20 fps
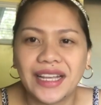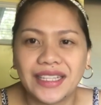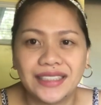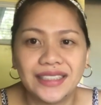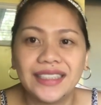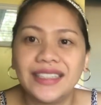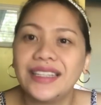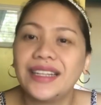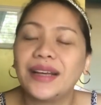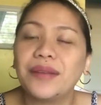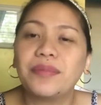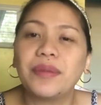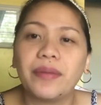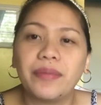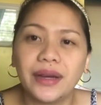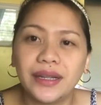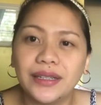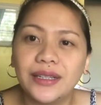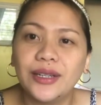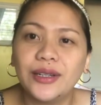Sige lang
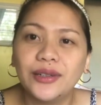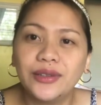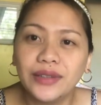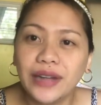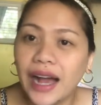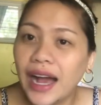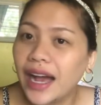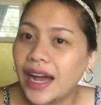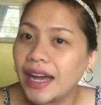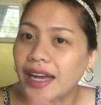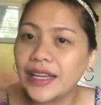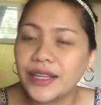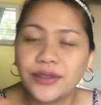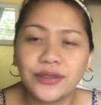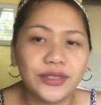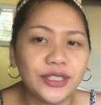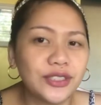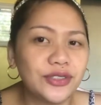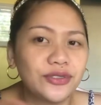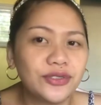pabadlong, hi ko
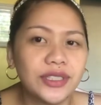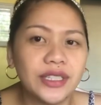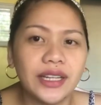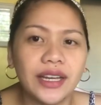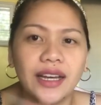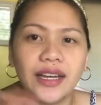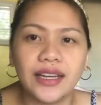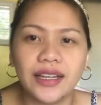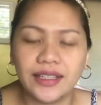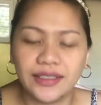ninyo diha.